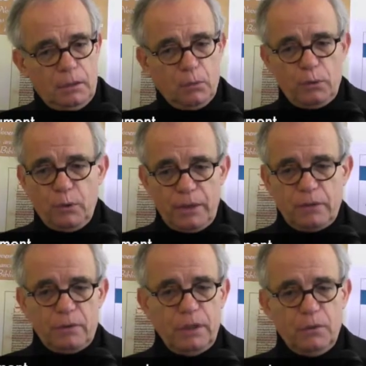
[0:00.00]
Et donc, que
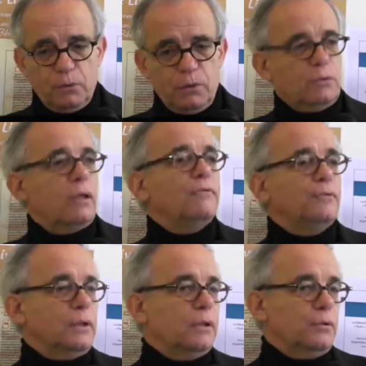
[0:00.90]
reste-t-il au temps de la
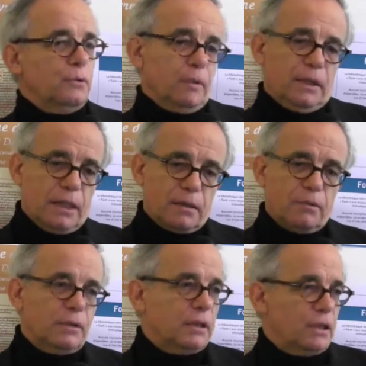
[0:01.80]
fuite des dieux Mais il
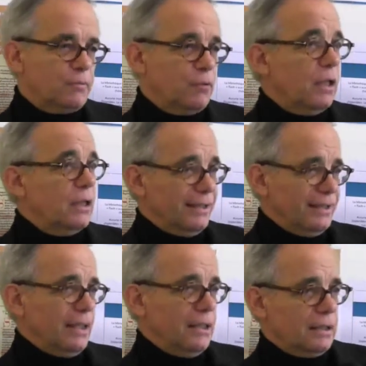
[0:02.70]
reste le désespoir, la
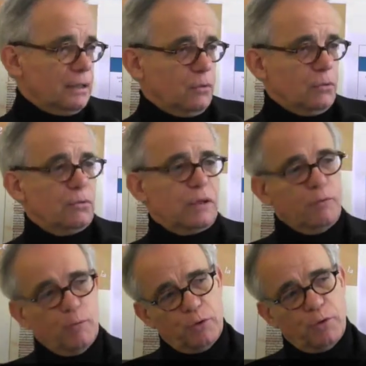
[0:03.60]
détresse, et donc nous
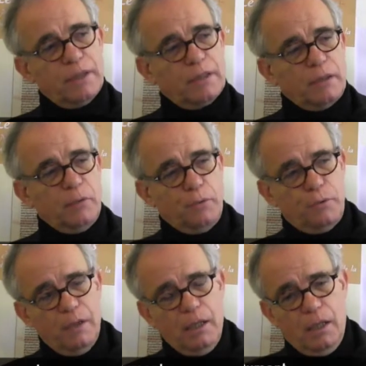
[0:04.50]
avons besoin d'un salut.
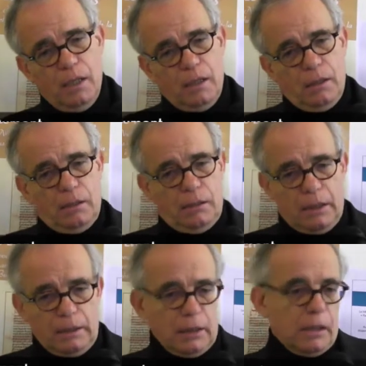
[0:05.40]

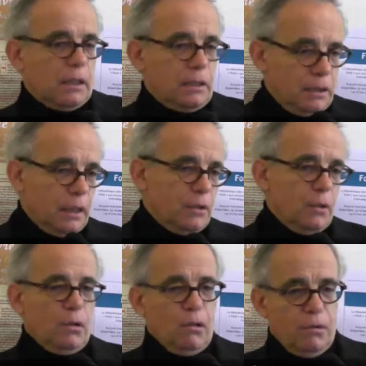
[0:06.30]
Heidegger dit
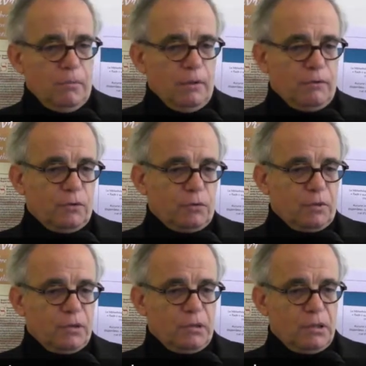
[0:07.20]
d'ailleurs en
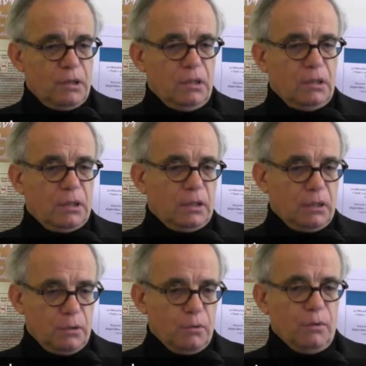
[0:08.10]
1966, et
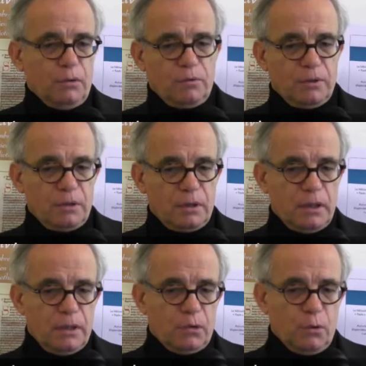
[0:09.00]
c'est connu en
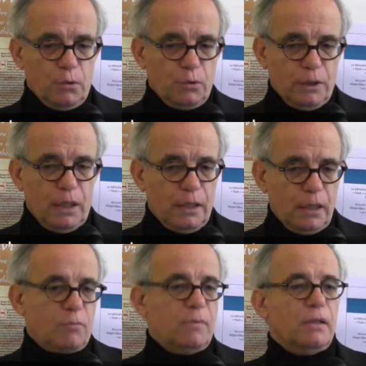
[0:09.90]
1976 dans le journal
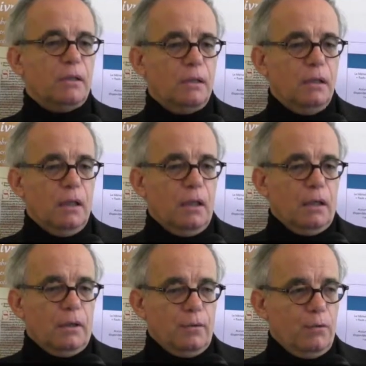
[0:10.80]
Der Spiegel,
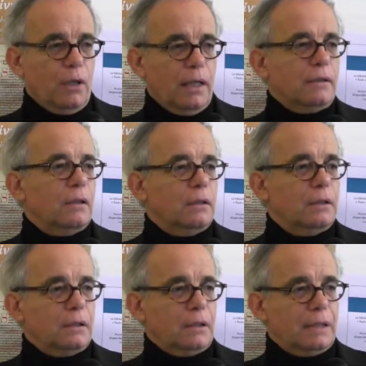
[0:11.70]
Nur ein
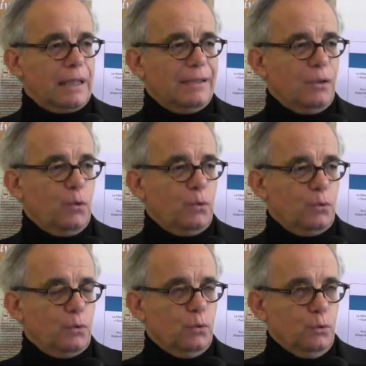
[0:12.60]
kann
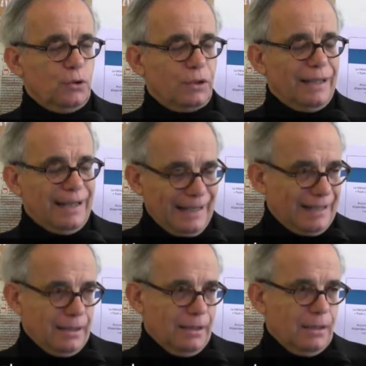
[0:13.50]
uns
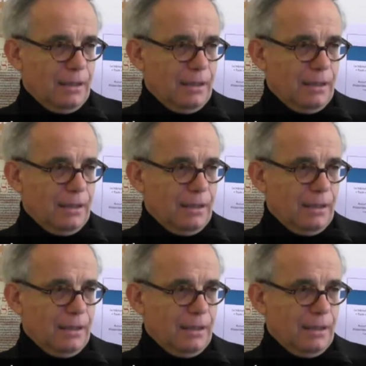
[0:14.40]
retten.